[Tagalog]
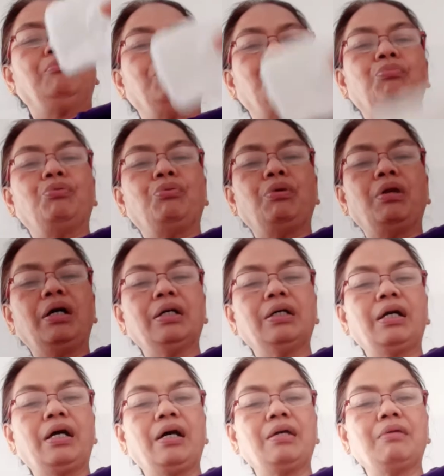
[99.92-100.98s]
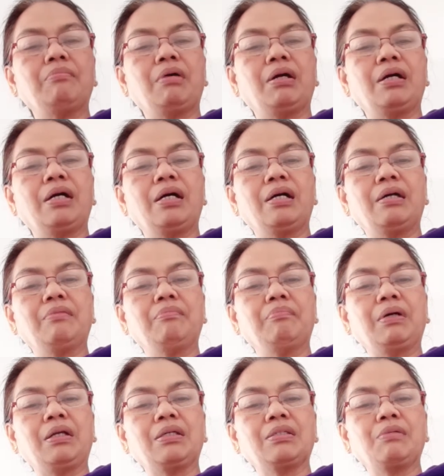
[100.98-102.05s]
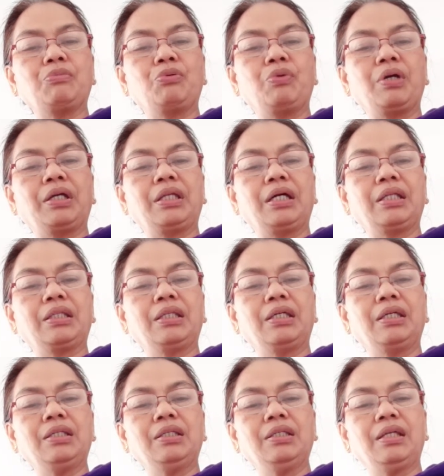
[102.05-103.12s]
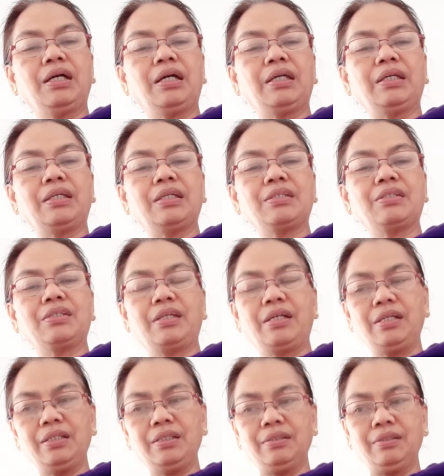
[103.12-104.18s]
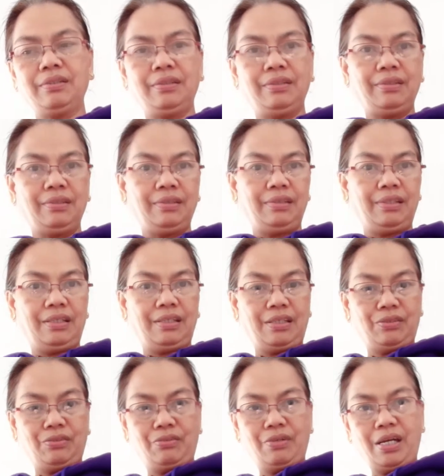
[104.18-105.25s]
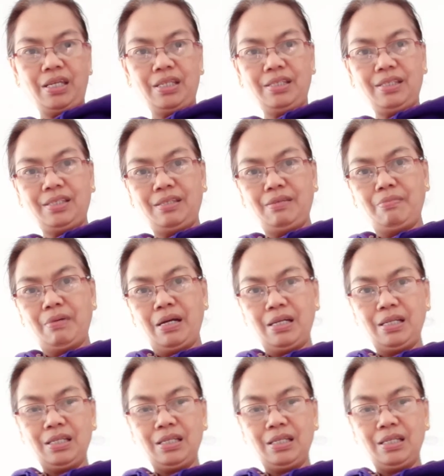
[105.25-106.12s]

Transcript: bulak ay magaan para sa buhay natin ayan na siya tingnan nyo guys di ba